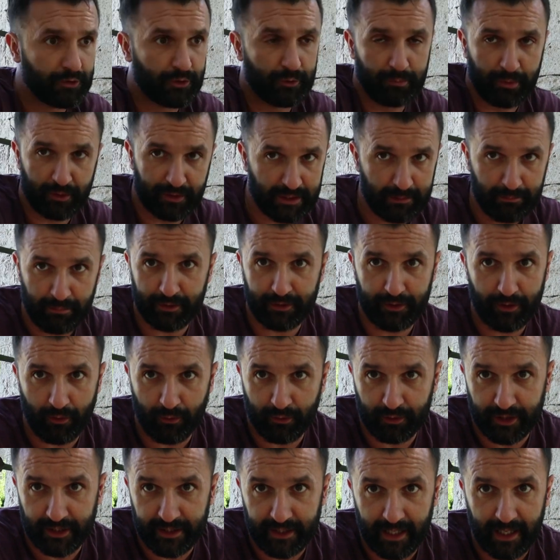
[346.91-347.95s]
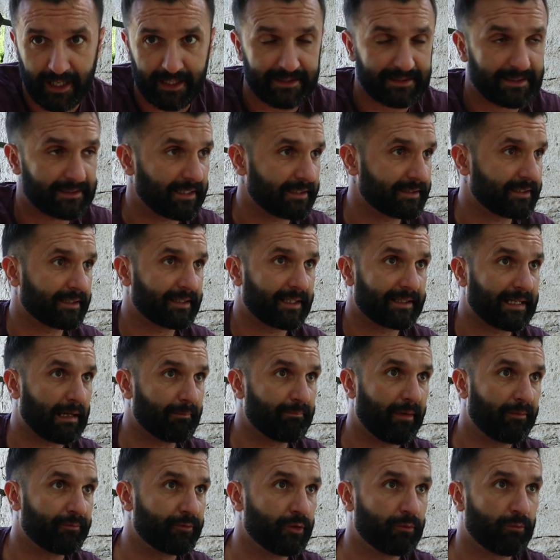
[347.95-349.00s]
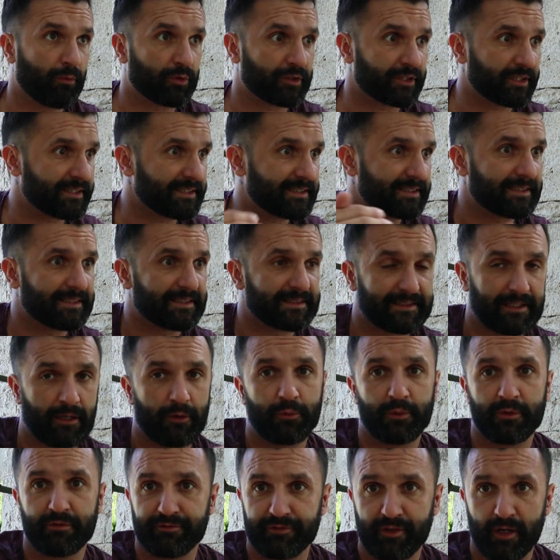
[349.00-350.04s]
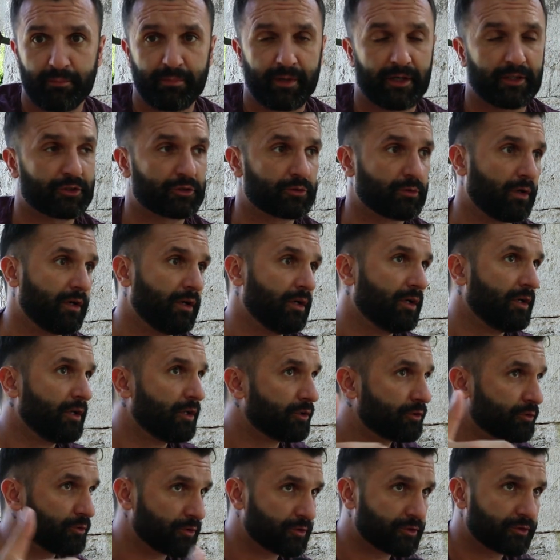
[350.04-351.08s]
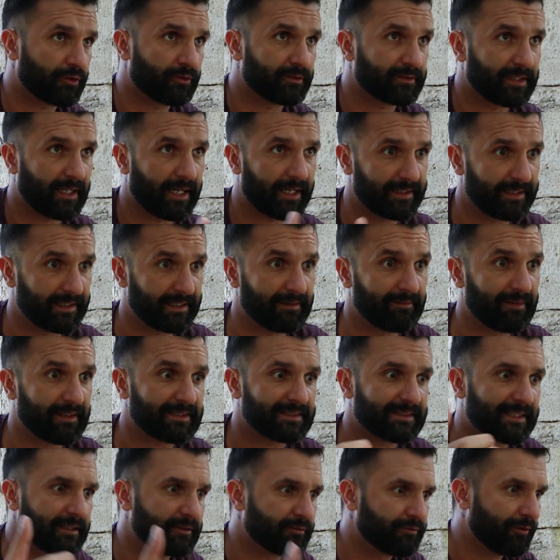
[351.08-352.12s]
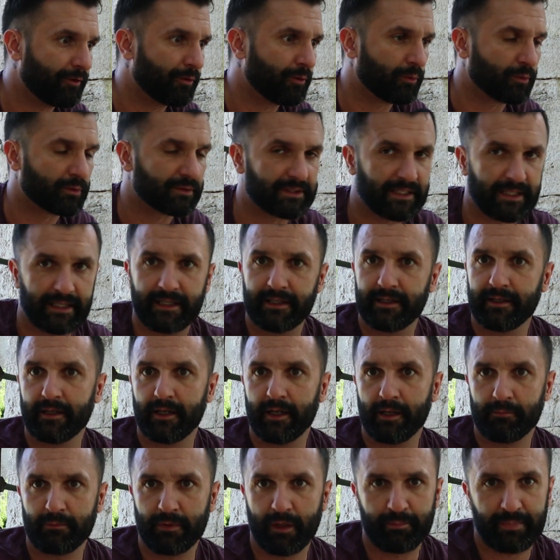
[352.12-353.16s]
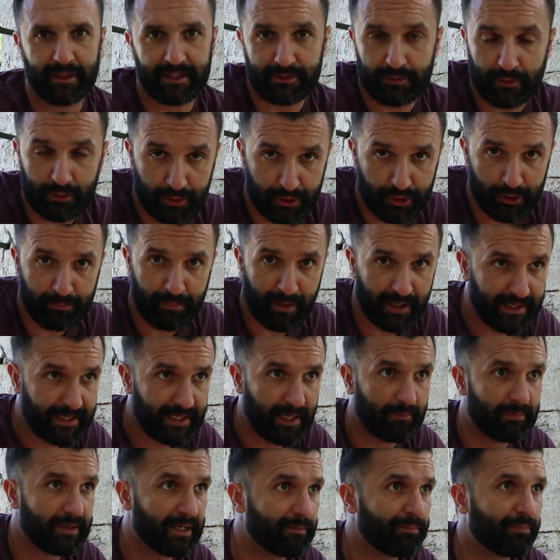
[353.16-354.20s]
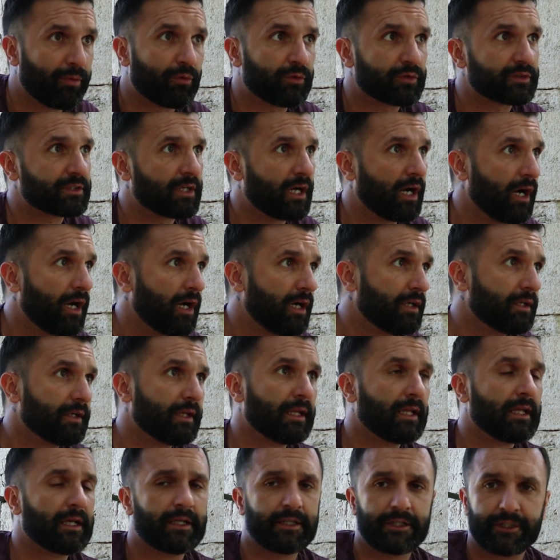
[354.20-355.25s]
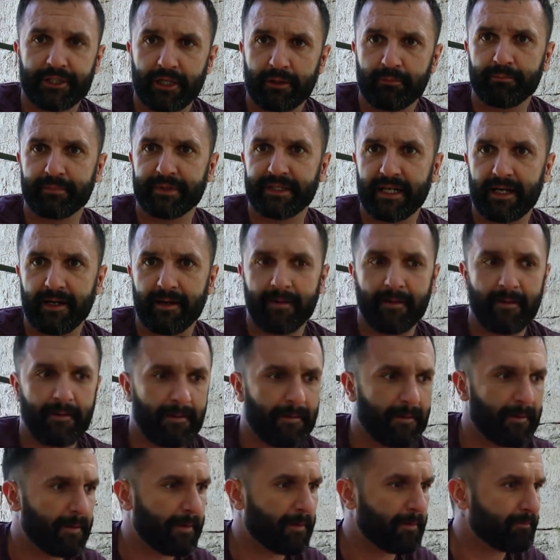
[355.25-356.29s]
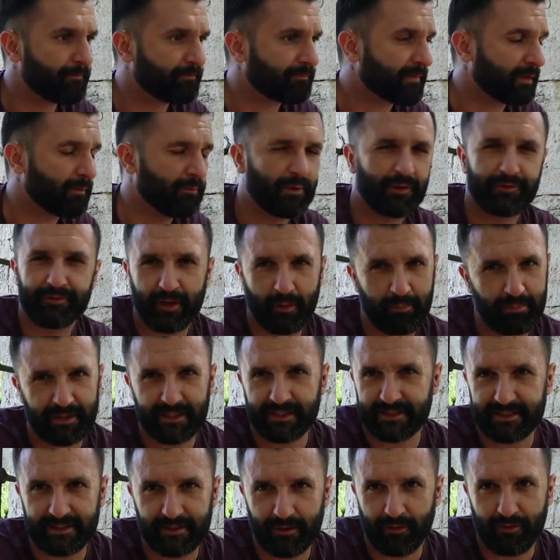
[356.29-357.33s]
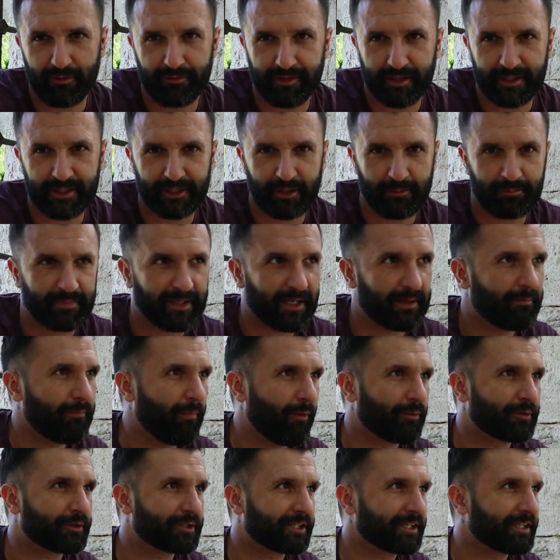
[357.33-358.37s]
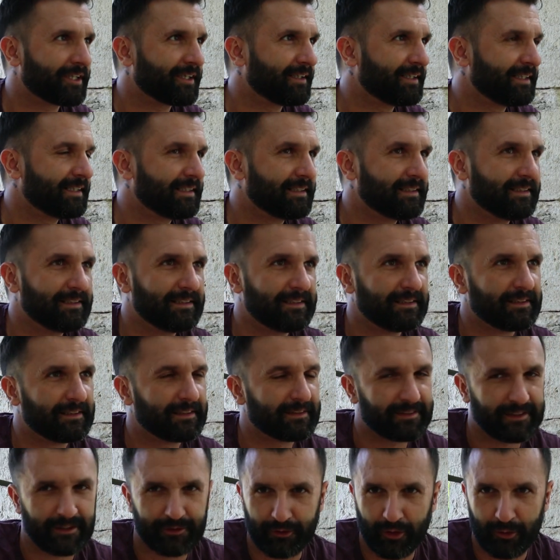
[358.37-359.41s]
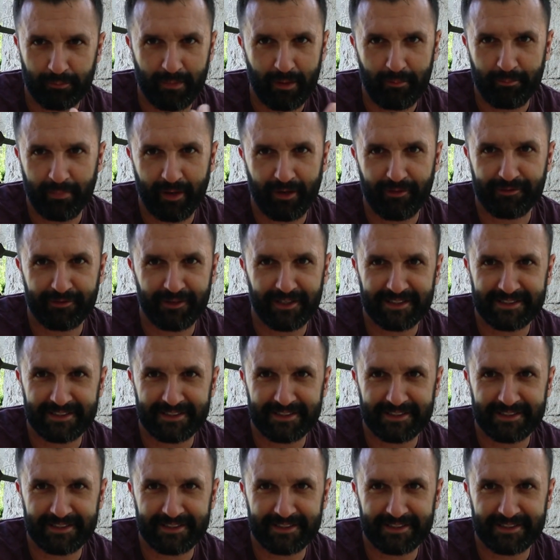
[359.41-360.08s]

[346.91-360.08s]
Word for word: du bodybuilder en général, c'est-à-dire d'être capable de manger 6 à 8 fois par jour, de s'entraîner, d'avoir cette volonté. Moi, perso, je suis pas câblé pour ça. J'aime bien euh, me faire plaisir, en fait. J'aime bien manger euh, des trucs même parfois